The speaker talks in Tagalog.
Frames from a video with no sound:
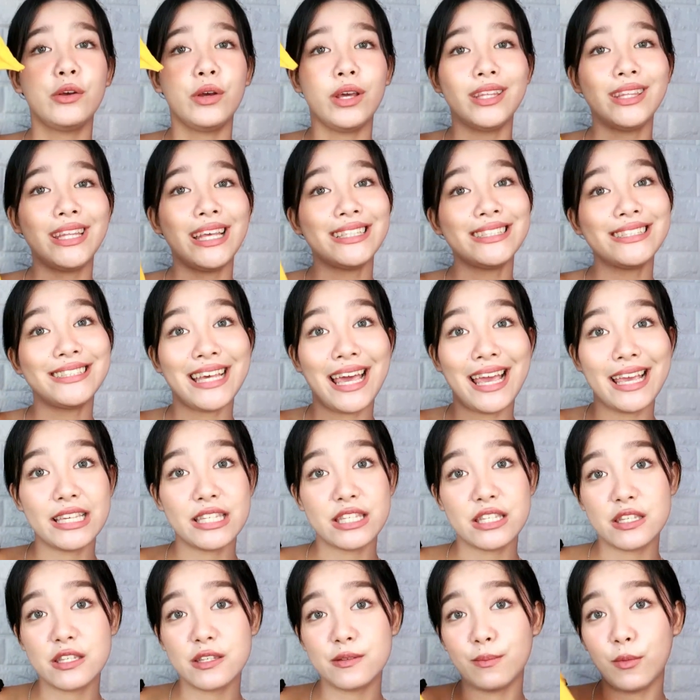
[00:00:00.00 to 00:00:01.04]
yellow and then
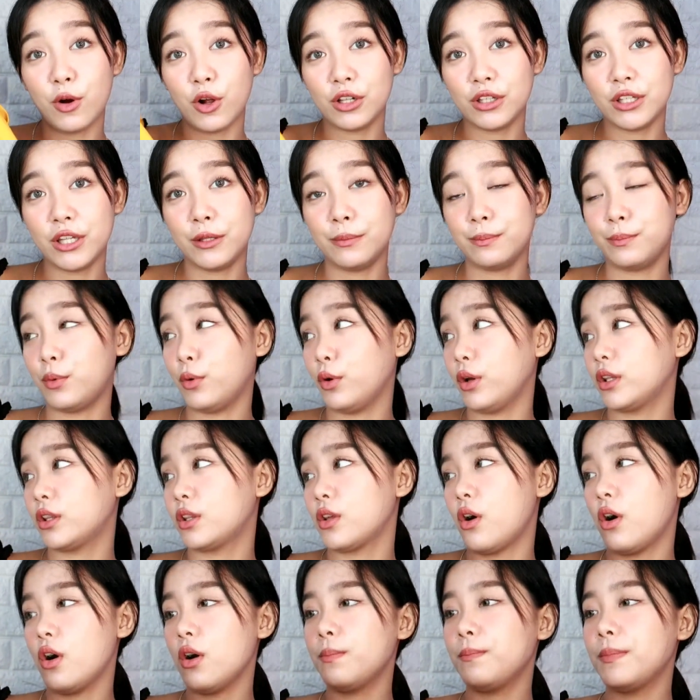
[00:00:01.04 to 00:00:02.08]
size small din po
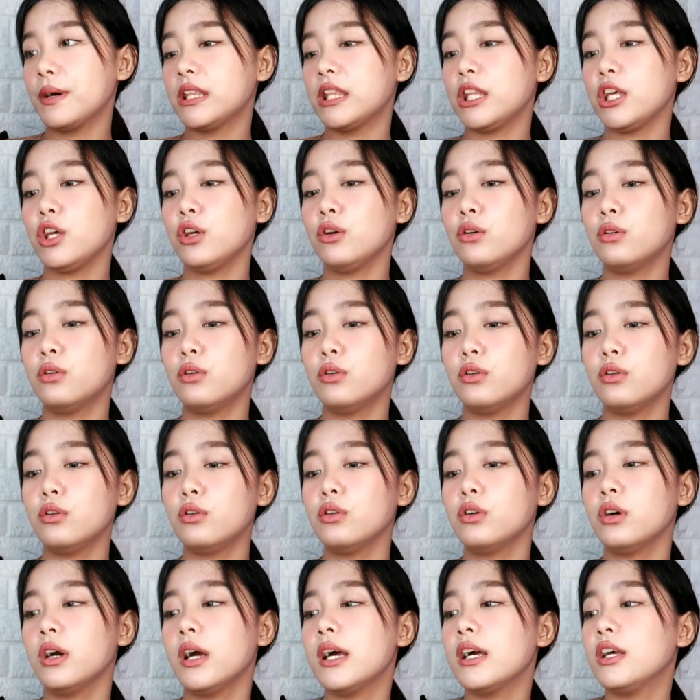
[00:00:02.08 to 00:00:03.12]
ito. Pati
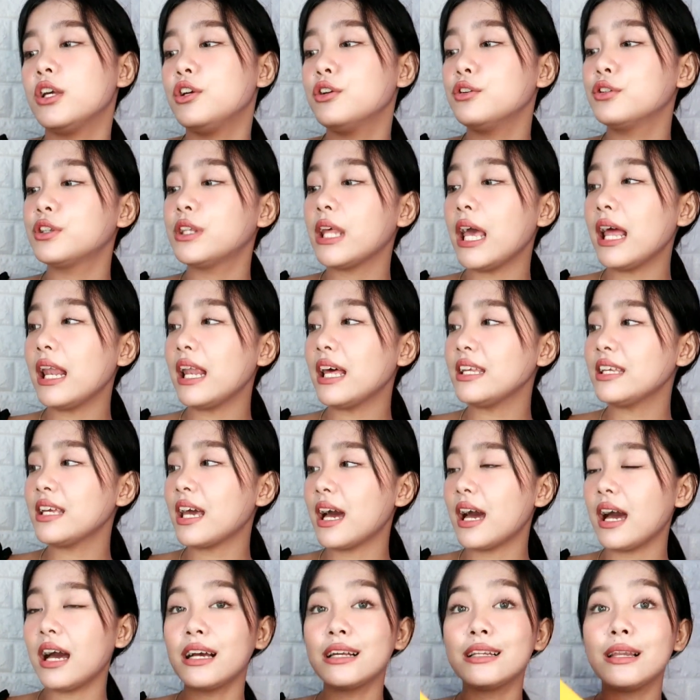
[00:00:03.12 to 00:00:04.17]
yung, yung tela
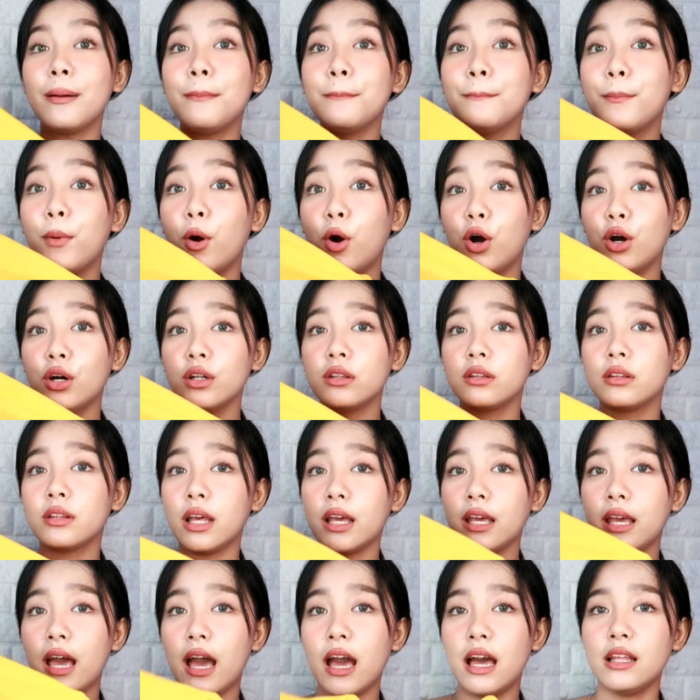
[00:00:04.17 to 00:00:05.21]
niya, ang lambot.
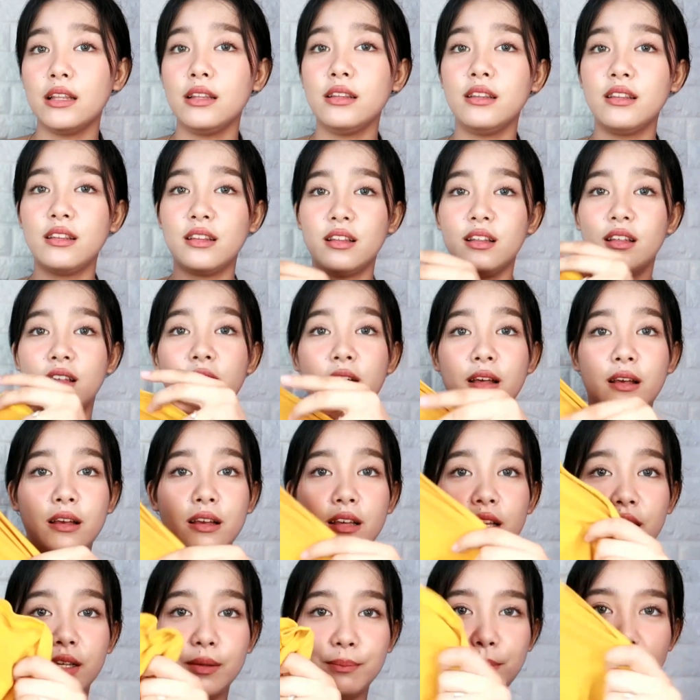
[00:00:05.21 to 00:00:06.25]
Ayan.
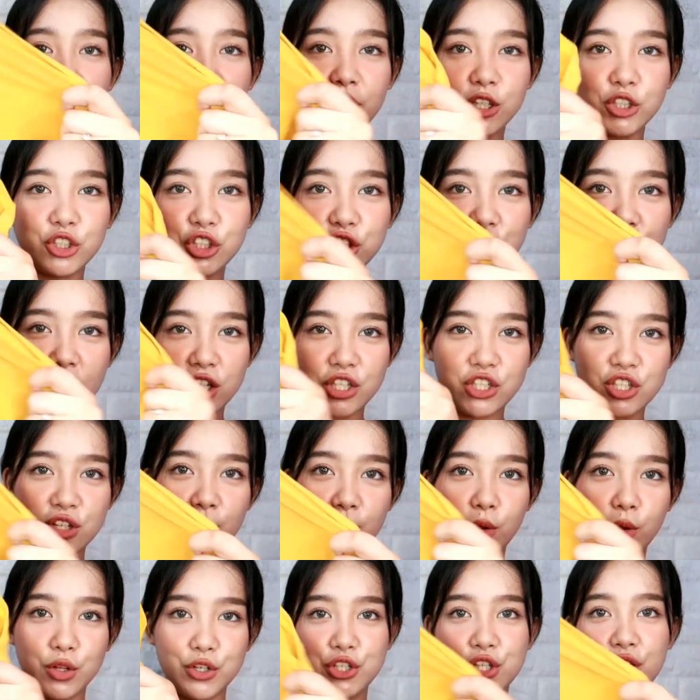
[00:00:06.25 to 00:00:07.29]
Parang
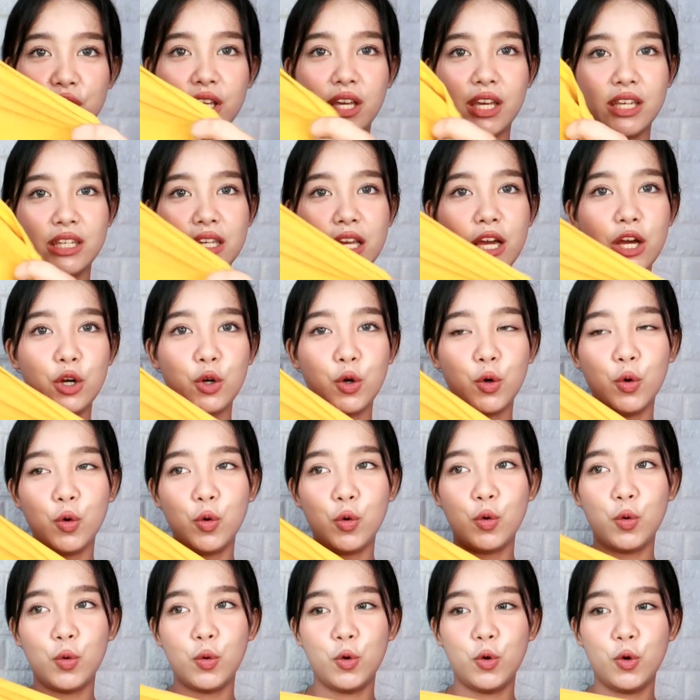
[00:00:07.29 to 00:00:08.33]
stretchable siyang ganyan
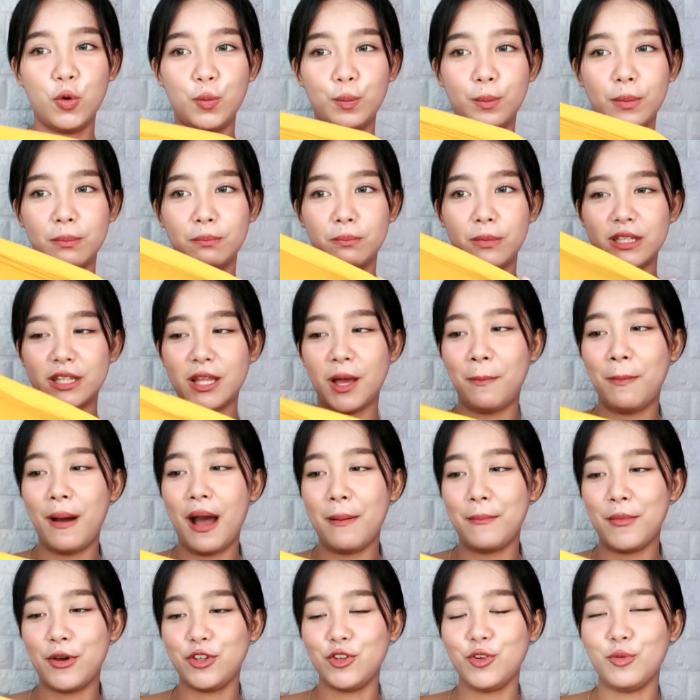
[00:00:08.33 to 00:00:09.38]
kung
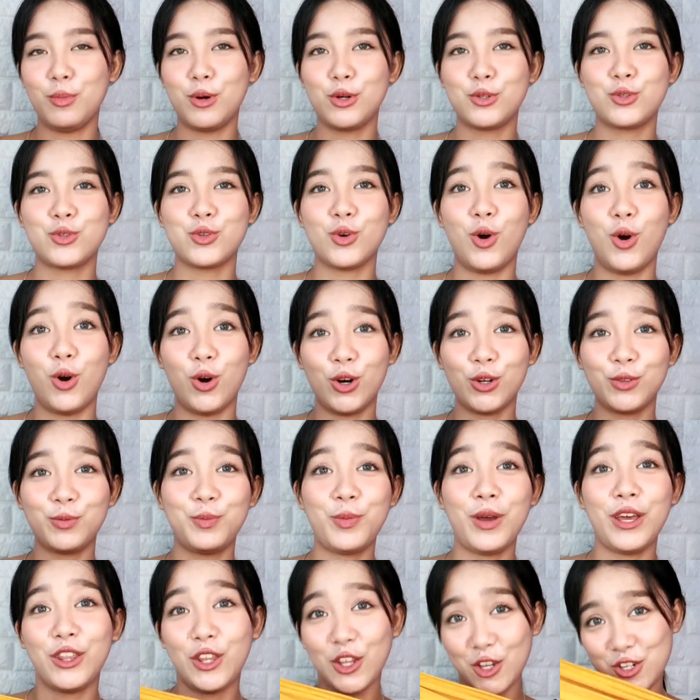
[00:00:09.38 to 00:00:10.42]
mataba man yung
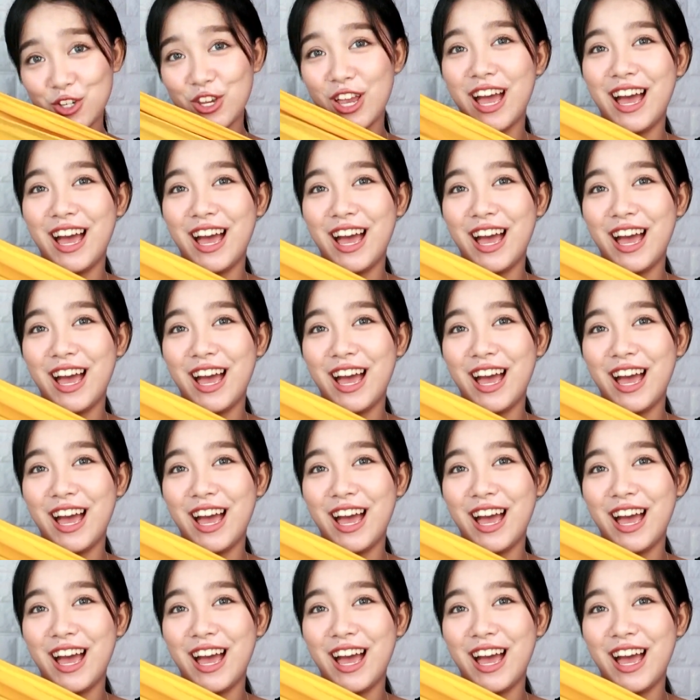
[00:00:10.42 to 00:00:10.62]
magsuot. Pwede